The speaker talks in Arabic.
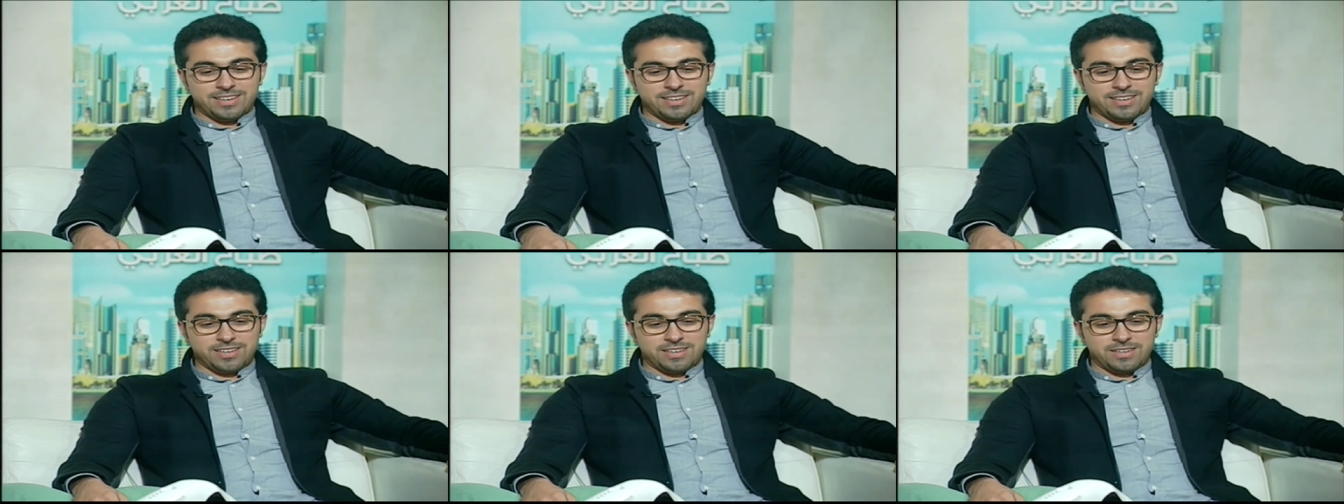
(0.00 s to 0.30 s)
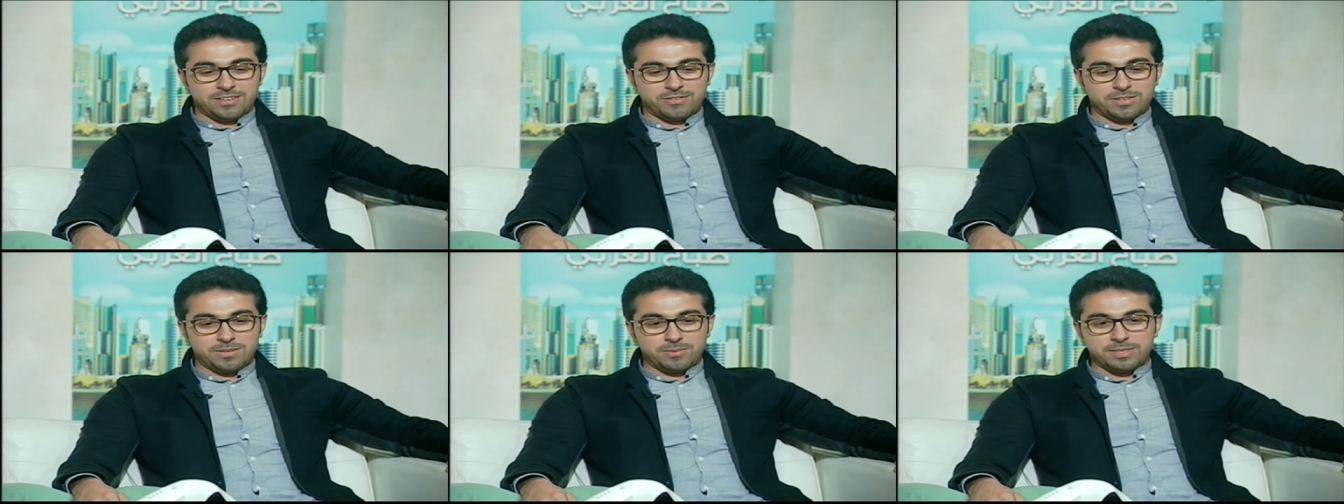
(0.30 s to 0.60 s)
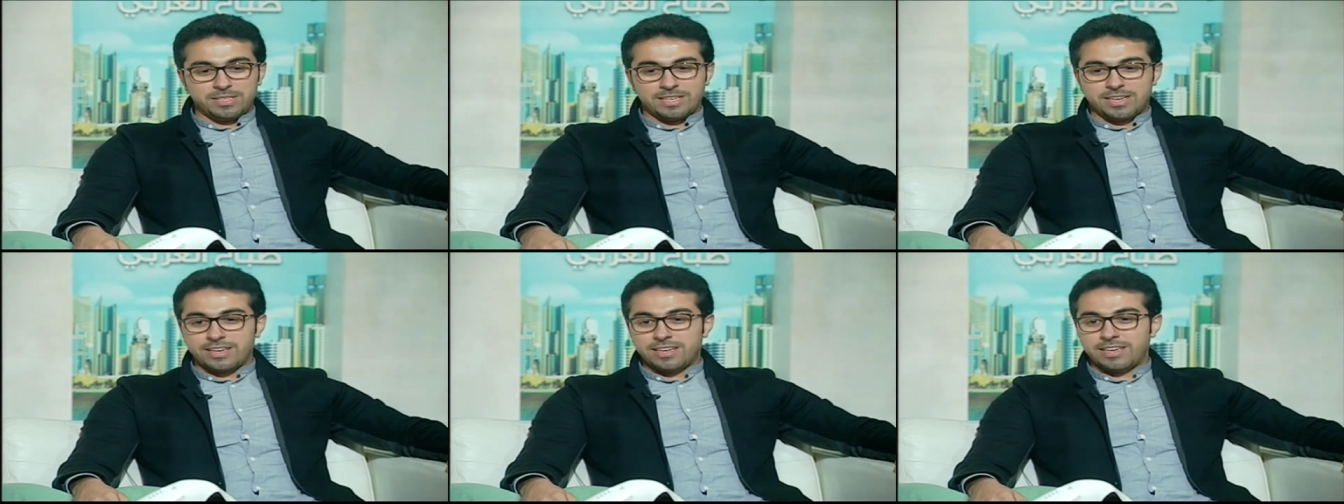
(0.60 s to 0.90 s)
في
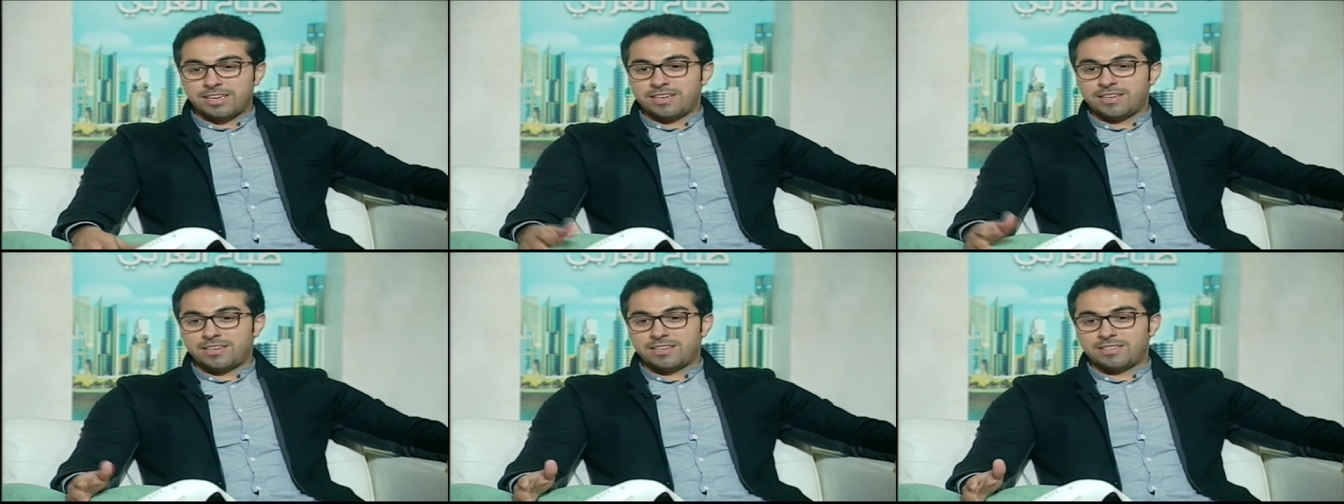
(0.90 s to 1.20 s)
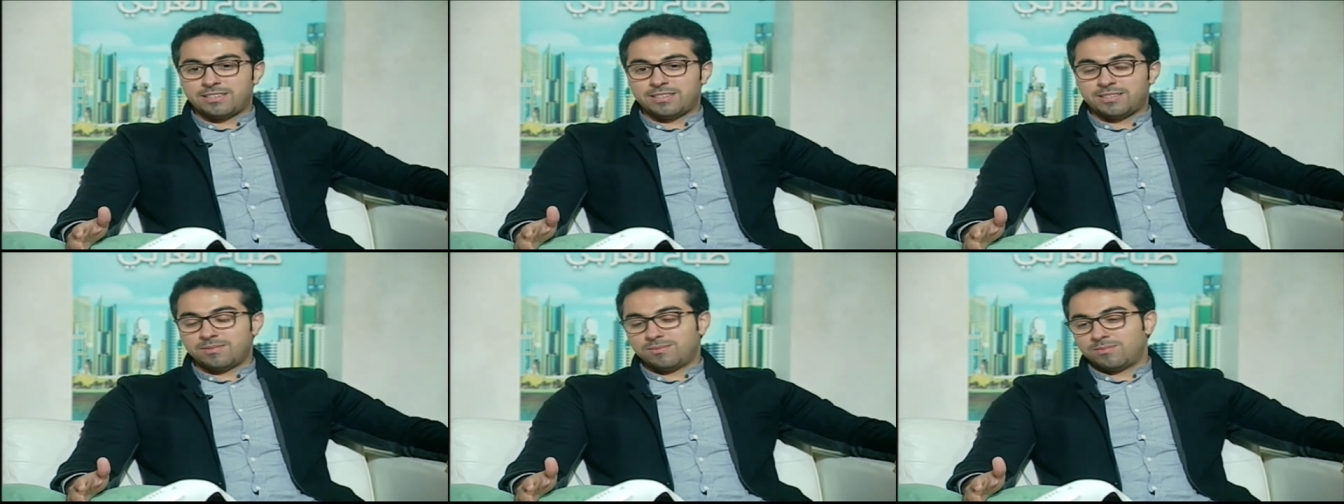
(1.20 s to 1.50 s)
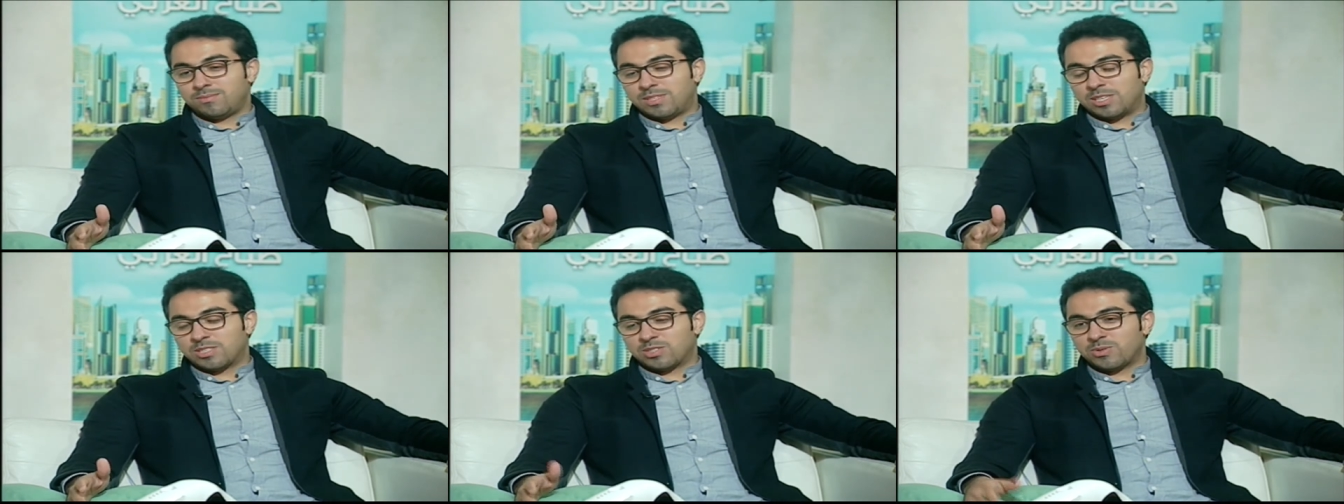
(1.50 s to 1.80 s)
البدايه
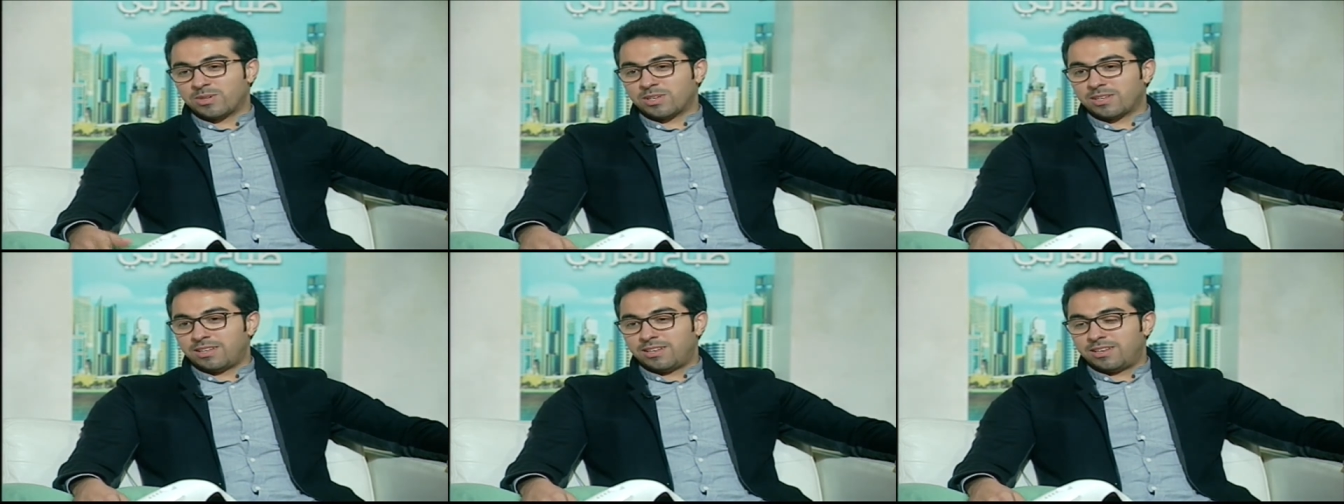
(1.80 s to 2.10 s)
تصوير